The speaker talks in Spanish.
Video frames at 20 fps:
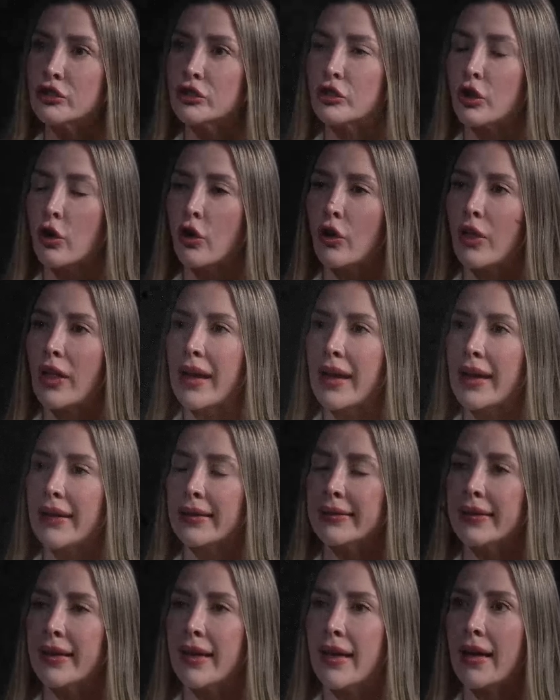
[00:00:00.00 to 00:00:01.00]
toda
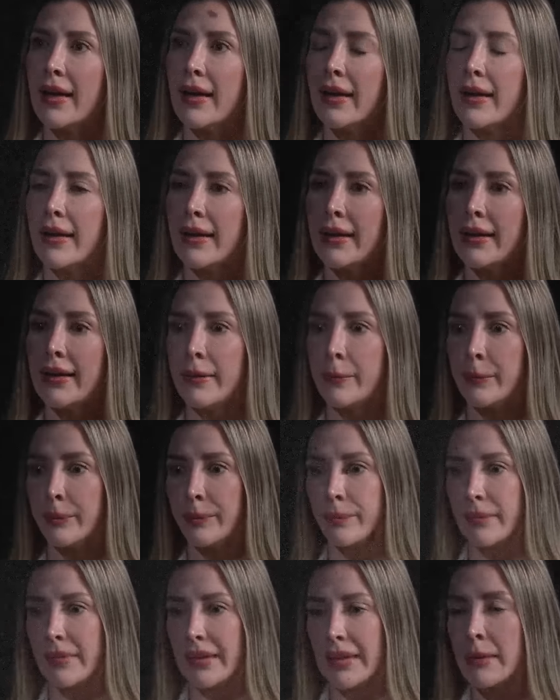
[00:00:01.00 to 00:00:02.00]
esa em,
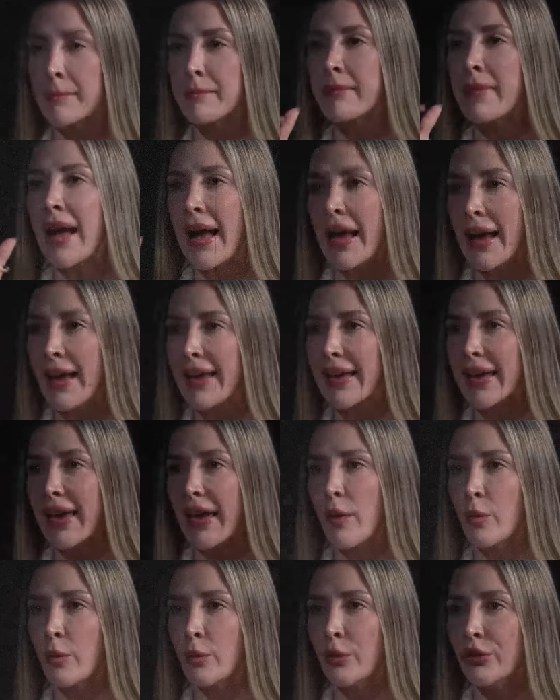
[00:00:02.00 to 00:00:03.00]
imagen
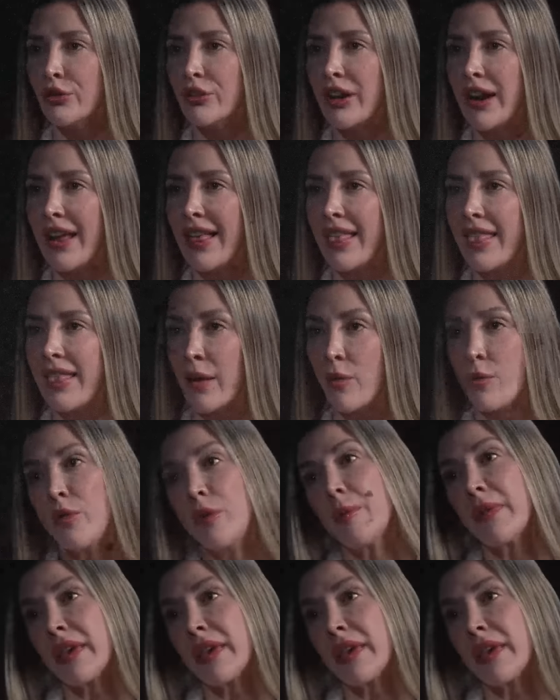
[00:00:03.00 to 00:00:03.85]
que uno trae de uno